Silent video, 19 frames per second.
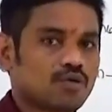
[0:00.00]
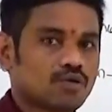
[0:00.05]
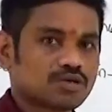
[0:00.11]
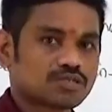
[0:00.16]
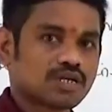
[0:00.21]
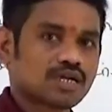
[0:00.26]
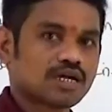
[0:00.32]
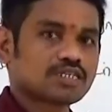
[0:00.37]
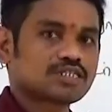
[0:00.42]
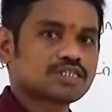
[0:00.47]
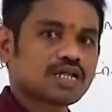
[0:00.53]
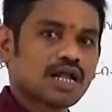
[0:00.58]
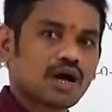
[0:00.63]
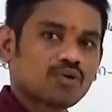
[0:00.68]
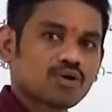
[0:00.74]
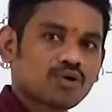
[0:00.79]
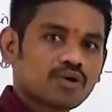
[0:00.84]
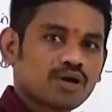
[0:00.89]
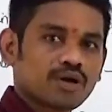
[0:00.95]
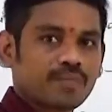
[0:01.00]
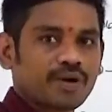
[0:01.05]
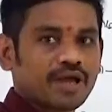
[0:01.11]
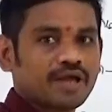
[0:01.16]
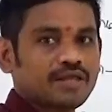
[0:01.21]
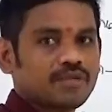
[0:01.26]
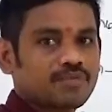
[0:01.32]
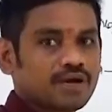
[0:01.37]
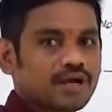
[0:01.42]
ஒரு சில கட்சிகள் அவங்க கூட
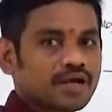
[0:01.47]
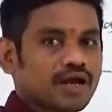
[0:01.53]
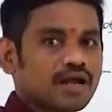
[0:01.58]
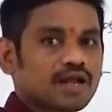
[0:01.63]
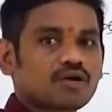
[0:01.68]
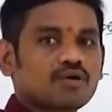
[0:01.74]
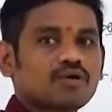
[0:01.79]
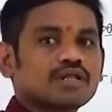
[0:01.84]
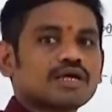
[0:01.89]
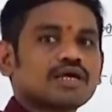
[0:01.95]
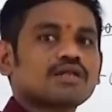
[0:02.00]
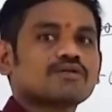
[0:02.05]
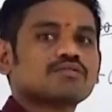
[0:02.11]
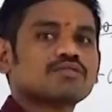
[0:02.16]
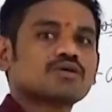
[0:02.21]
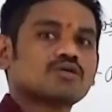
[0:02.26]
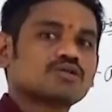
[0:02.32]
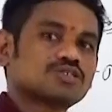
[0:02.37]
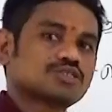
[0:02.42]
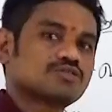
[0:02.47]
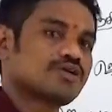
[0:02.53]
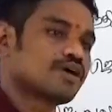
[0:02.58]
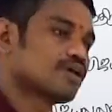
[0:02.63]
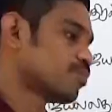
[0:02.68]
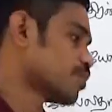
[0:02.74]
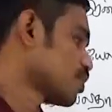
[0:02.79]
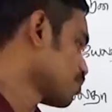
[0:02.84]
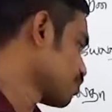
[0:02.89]
பயணிப்பாங்க ஆனால் கொள்கைகள் வந்து கொஞ்சம்
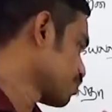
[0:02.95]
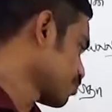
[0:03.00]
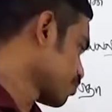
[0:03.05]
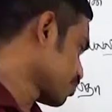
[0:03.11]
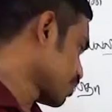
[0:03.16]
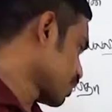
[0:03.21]
வேறுபடும்